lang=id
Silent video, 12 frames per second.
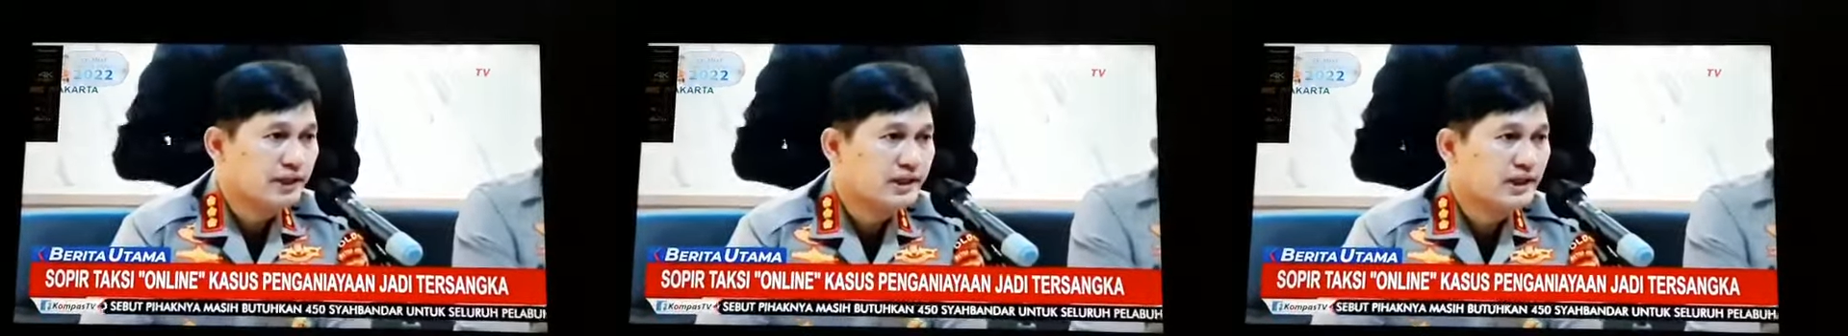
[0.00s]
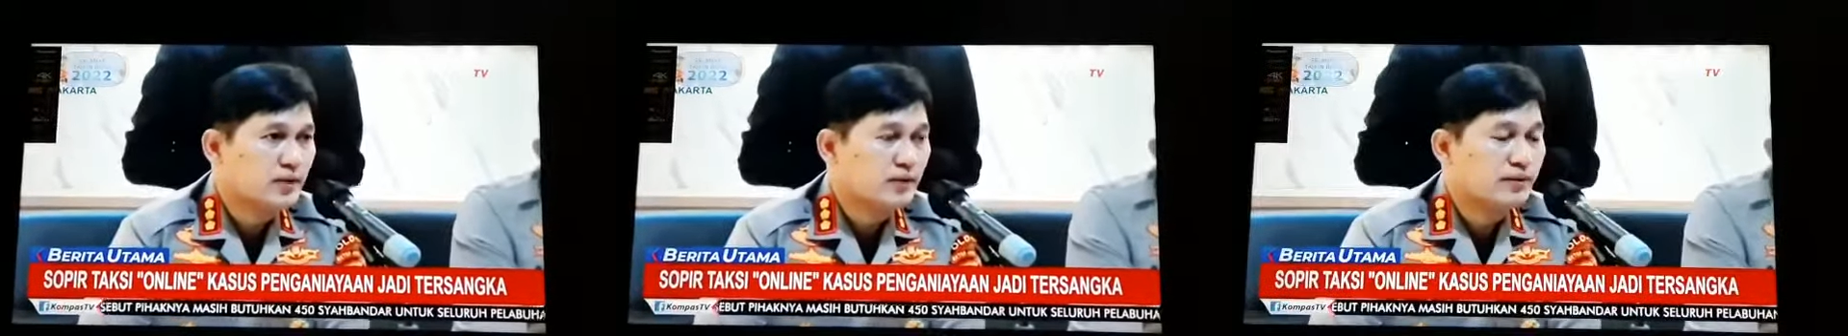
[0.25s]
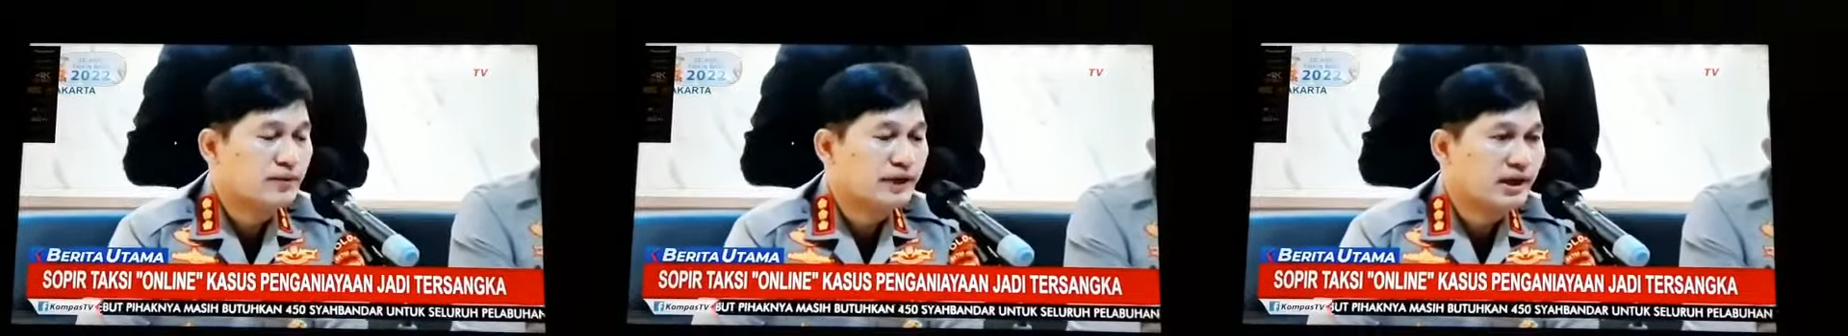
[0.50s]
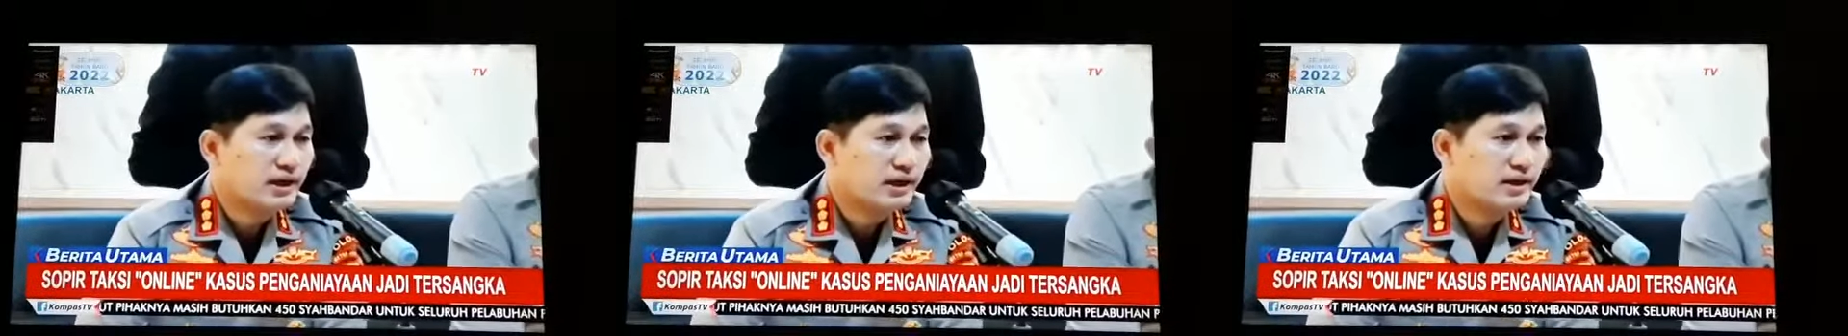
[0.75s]
sudah
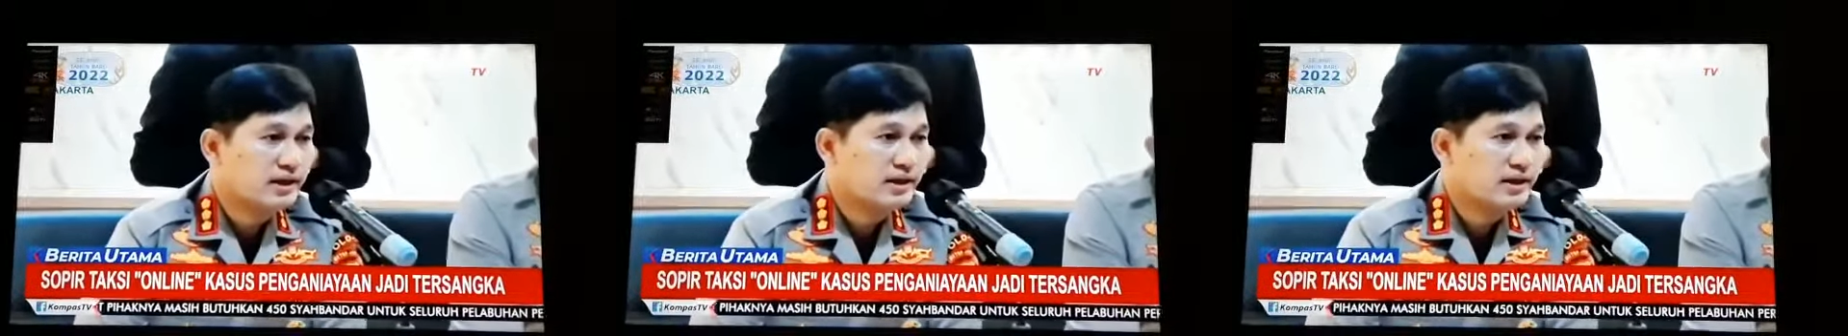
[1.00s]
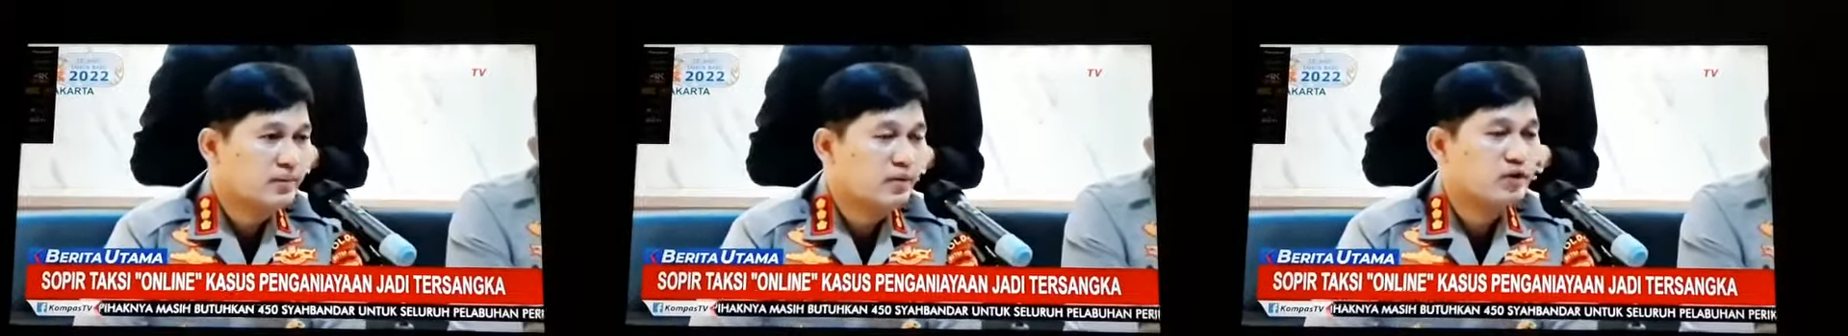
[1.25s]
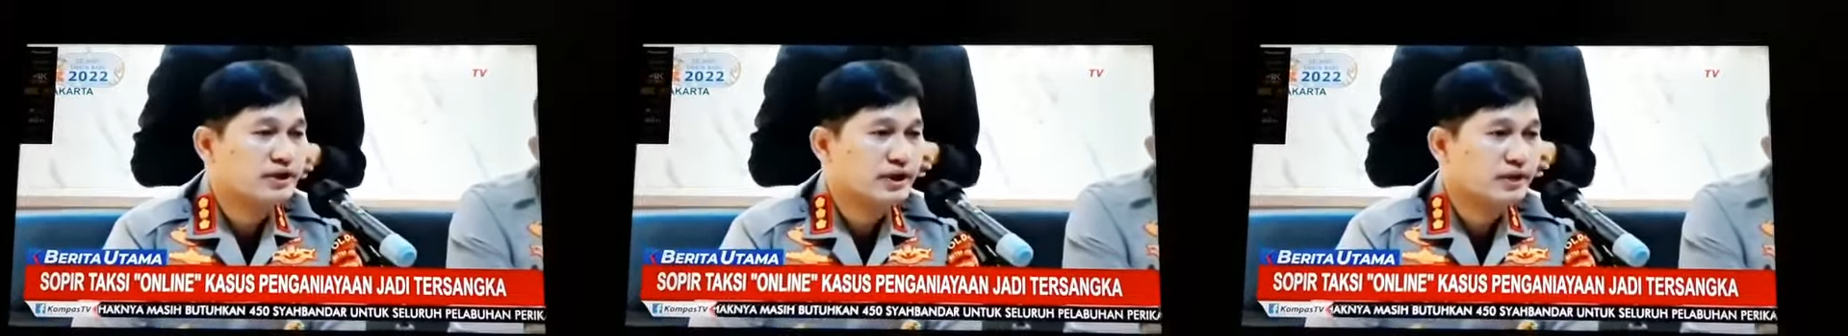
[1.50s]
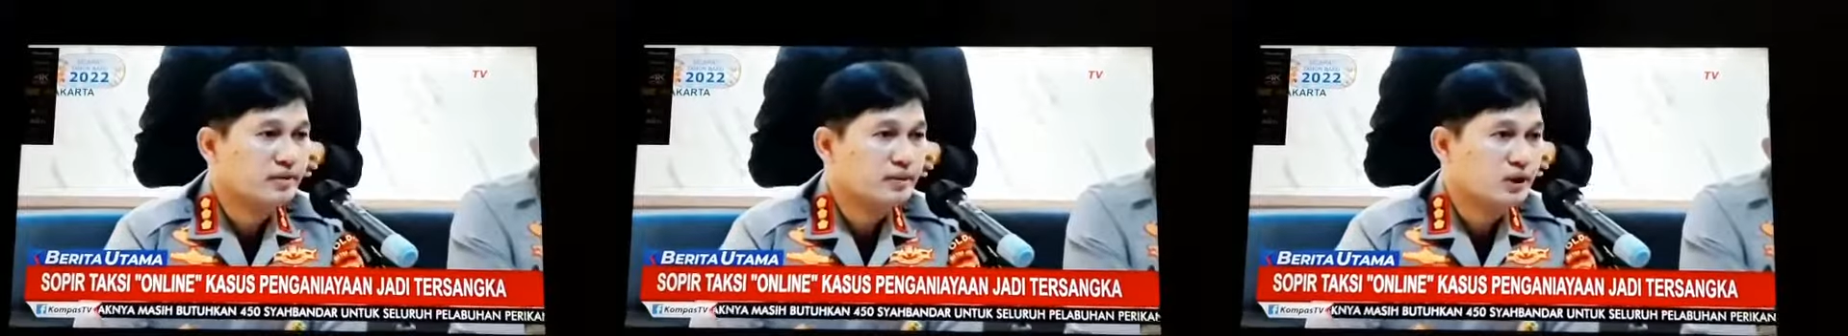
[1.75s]
dilakukan penahanan di
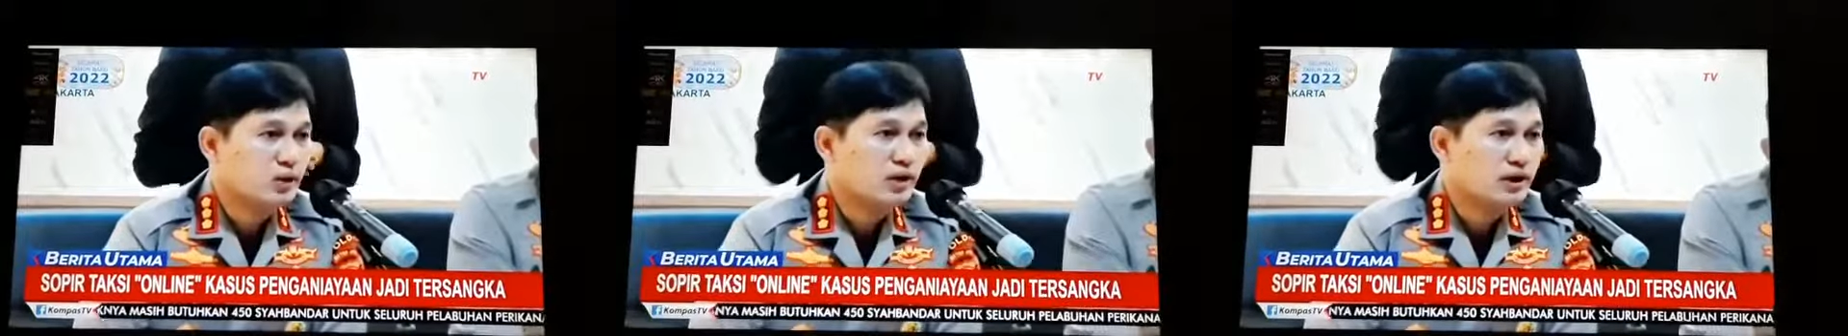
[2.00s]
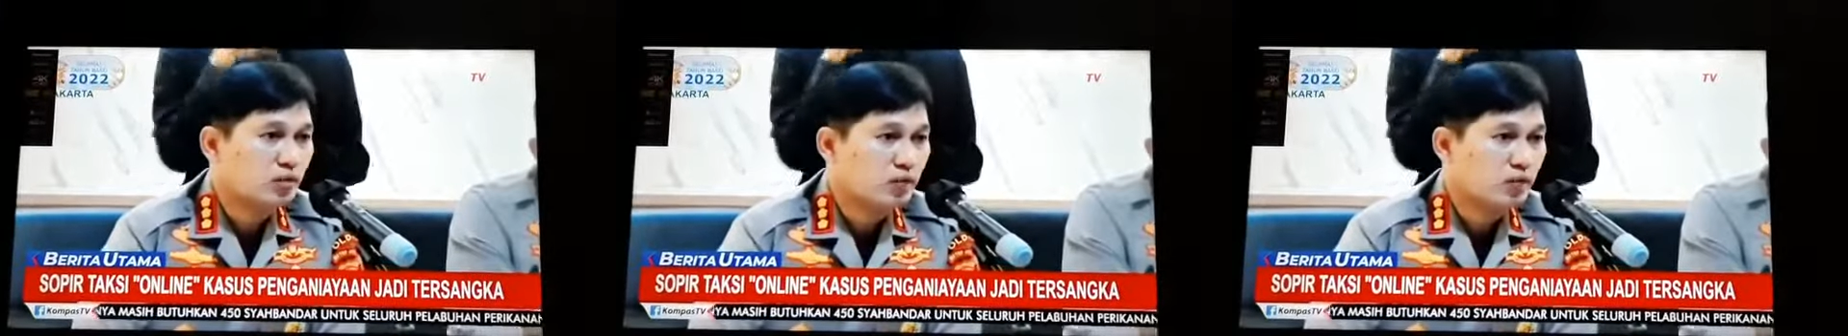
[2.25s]
Polsek